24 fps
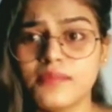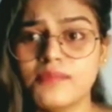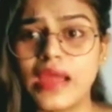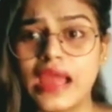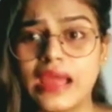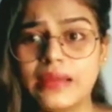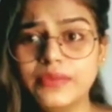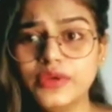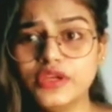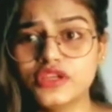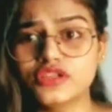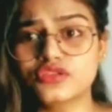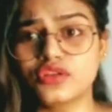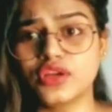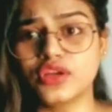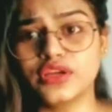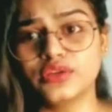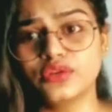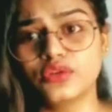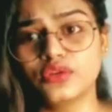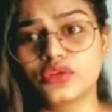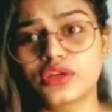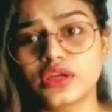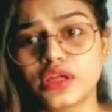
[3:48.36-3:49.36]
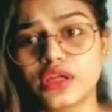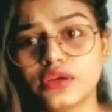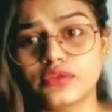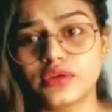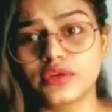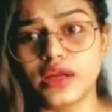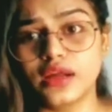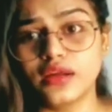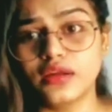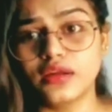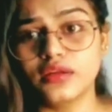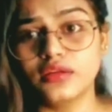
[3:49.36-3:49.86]
मैं भी उसको इग्नोर
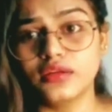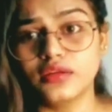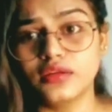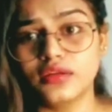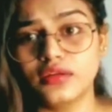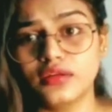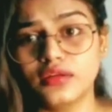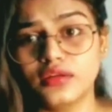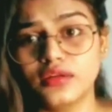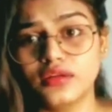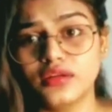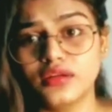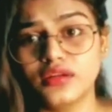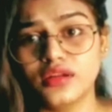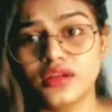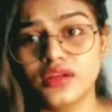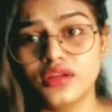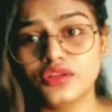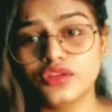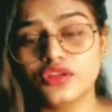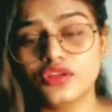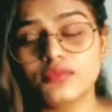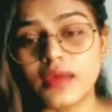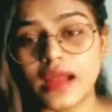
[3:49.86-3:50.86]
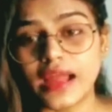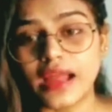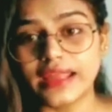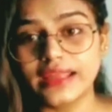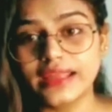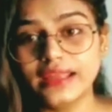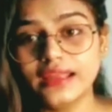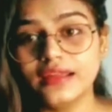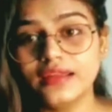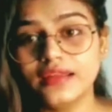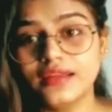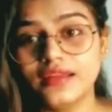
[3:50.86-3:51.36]
करूंगा
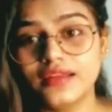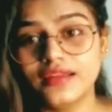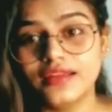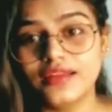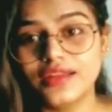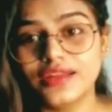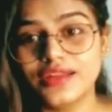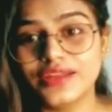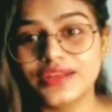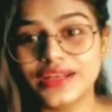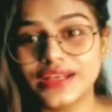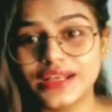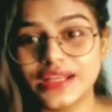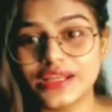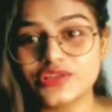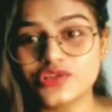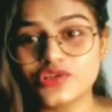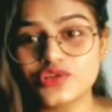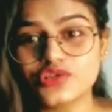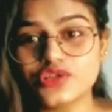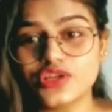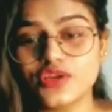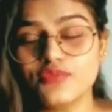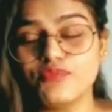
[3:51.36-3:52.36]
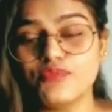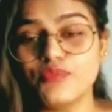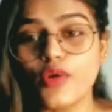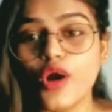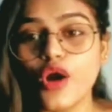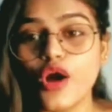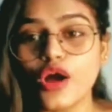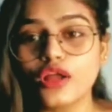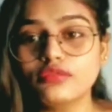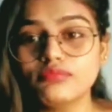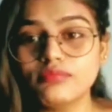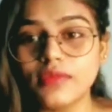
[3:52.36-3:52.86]
भाई रिलेशनशिप
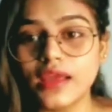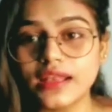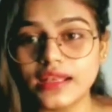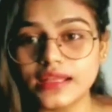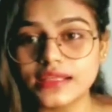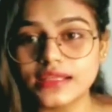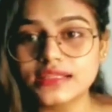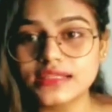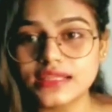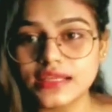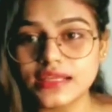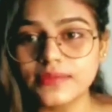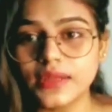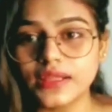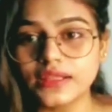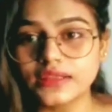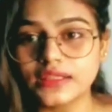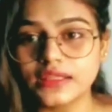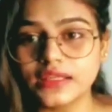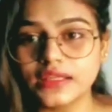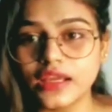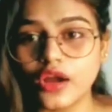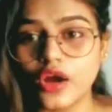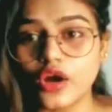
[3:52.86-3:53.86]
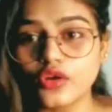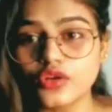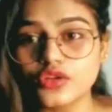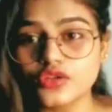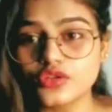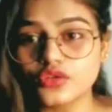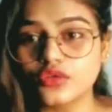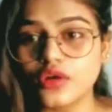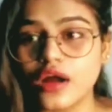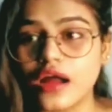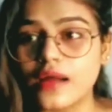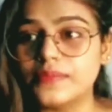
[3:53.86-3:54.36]
बहुत मेहनत से बनती है और
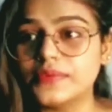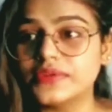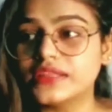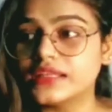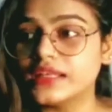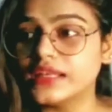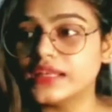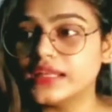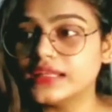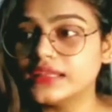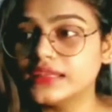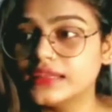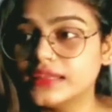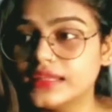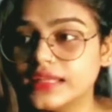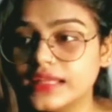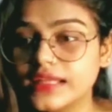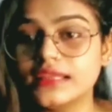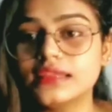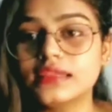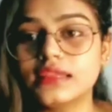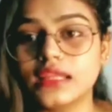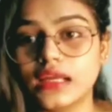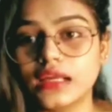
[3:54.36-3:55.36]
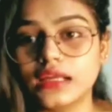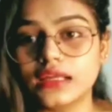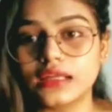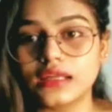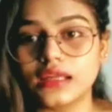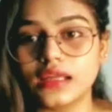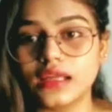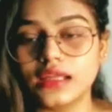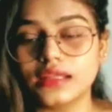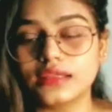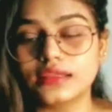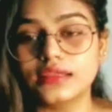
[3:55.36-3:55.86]
उसको आप इतने दिन तक
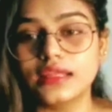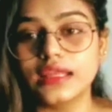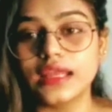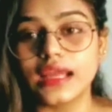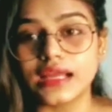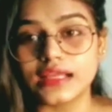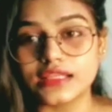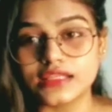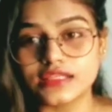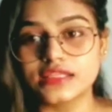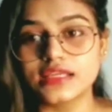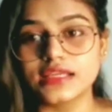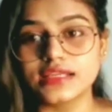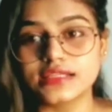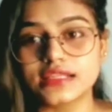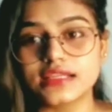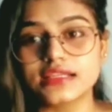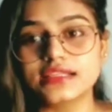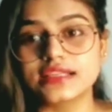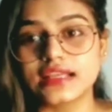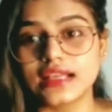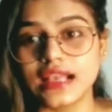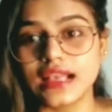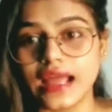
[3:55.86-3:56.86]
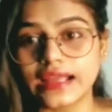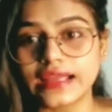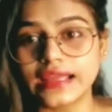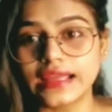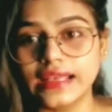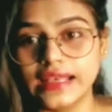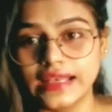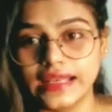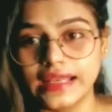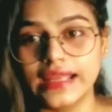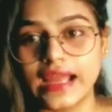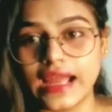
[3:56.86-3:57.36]
इतने अच्छे से चला के
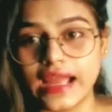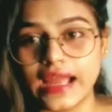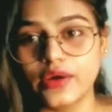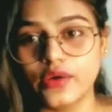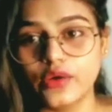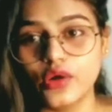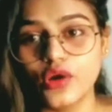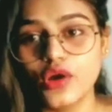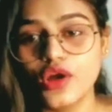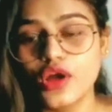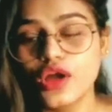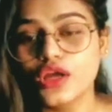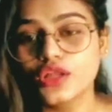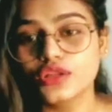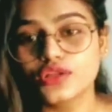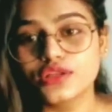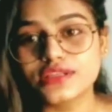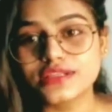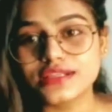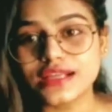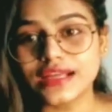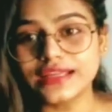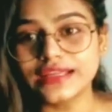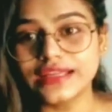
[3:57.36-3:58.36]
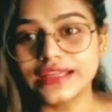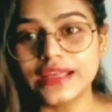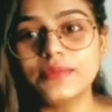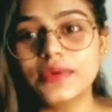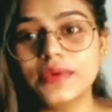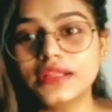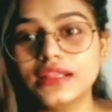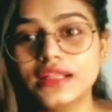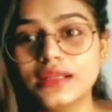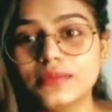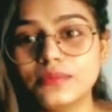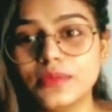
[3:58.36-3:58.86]
ले आए हो तो इसका ये
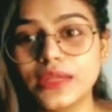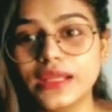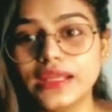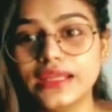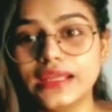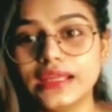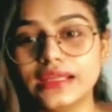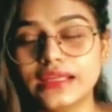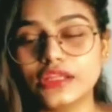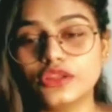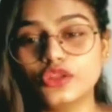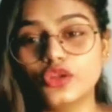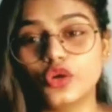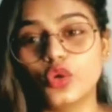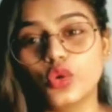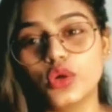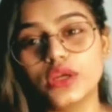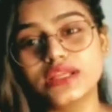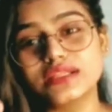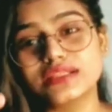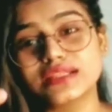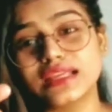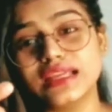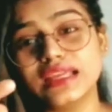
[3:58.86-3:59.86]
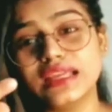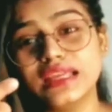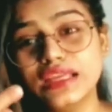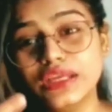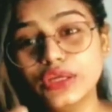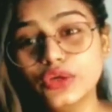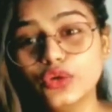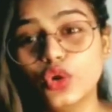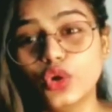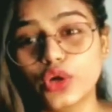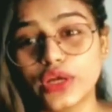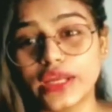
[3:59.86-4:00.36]
मतलब नहीं है कि थोड़ी सी
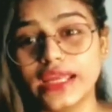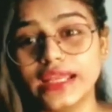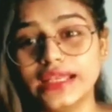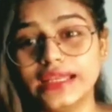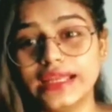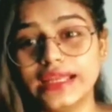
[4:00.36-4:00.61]
ईगो के